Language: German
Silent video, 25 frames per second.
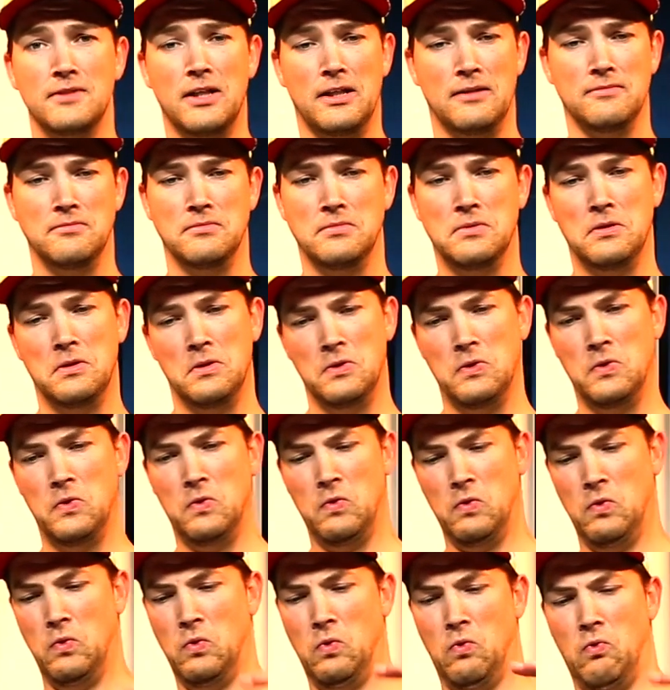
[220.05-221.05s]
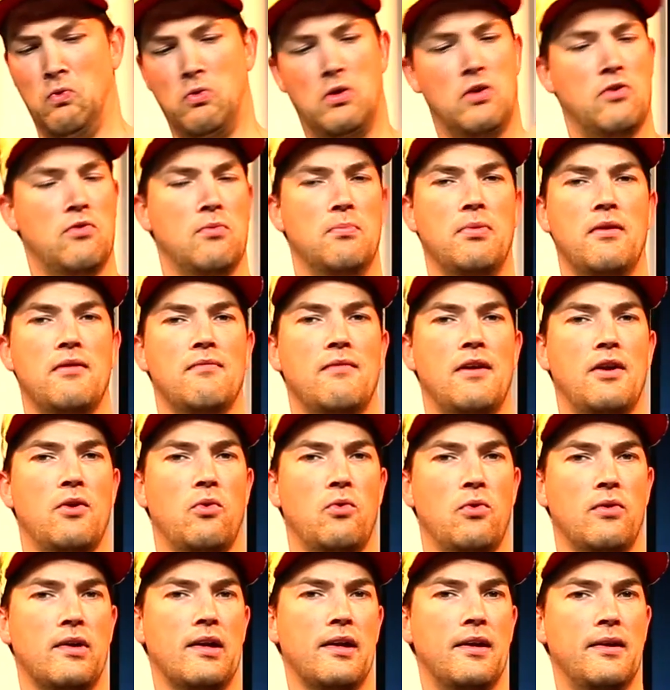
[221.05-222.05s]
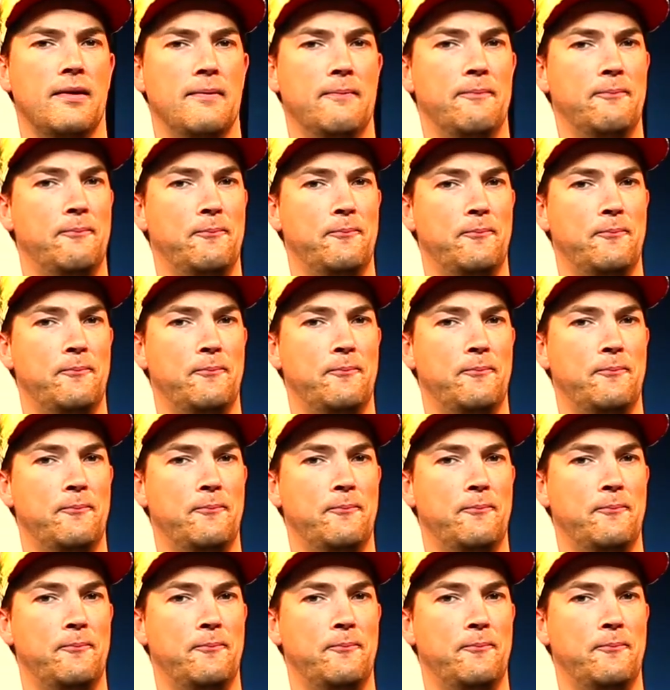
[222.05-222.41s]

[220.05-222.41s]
Ja, und geht so ein bisschen weiter runter. Ne?